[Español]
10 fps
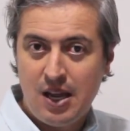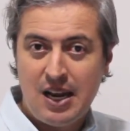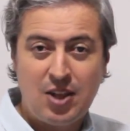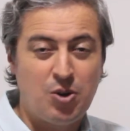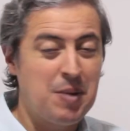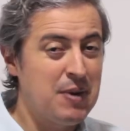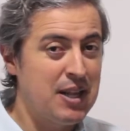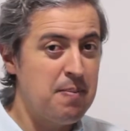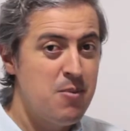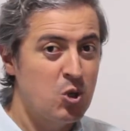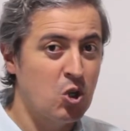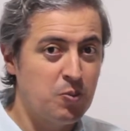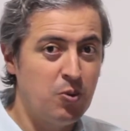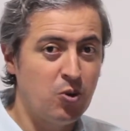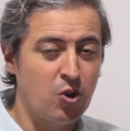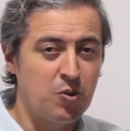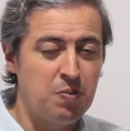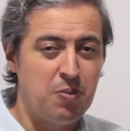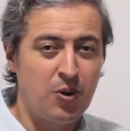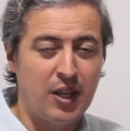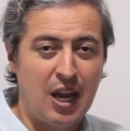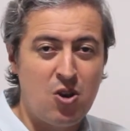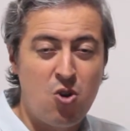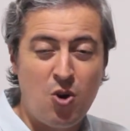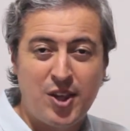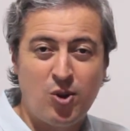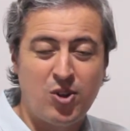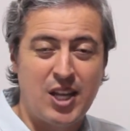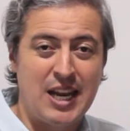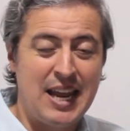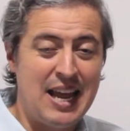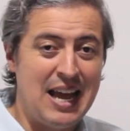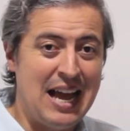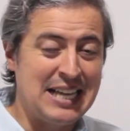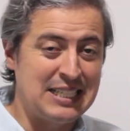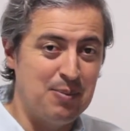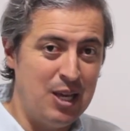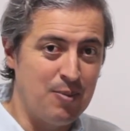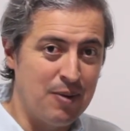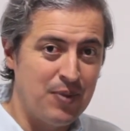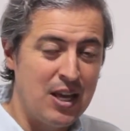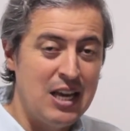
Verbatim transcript: La historia pierde muchos puntos porque no se sostiene a sí misma,